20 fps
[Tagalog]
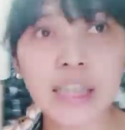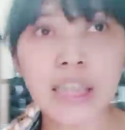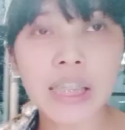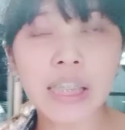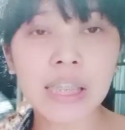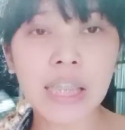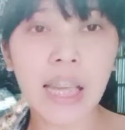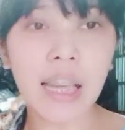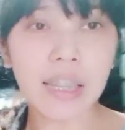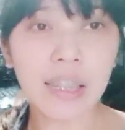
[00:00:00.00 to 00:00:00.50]

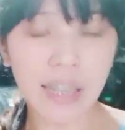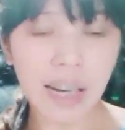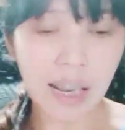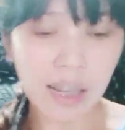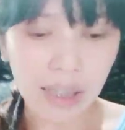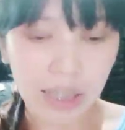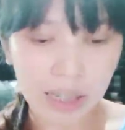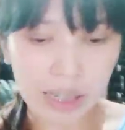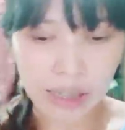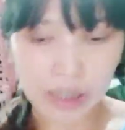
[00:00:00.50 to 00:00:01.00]
sa truck
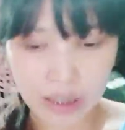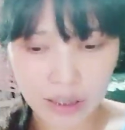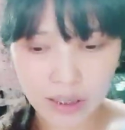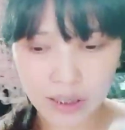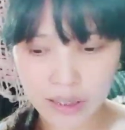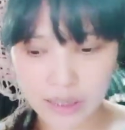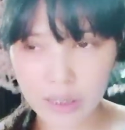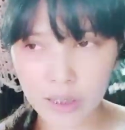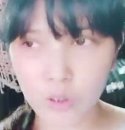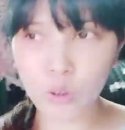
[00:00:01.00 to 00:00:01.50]
na yan,
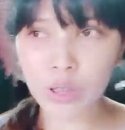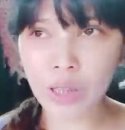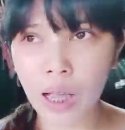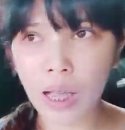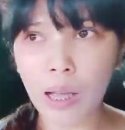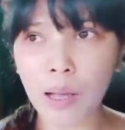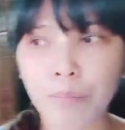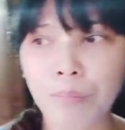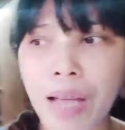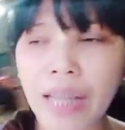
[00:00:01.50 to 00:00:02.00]
dito sa
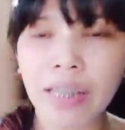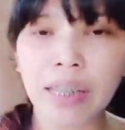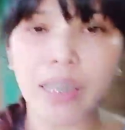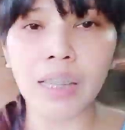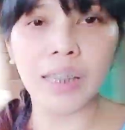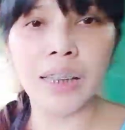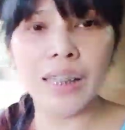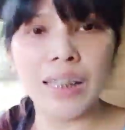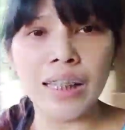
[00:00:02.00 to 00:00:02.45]
panel.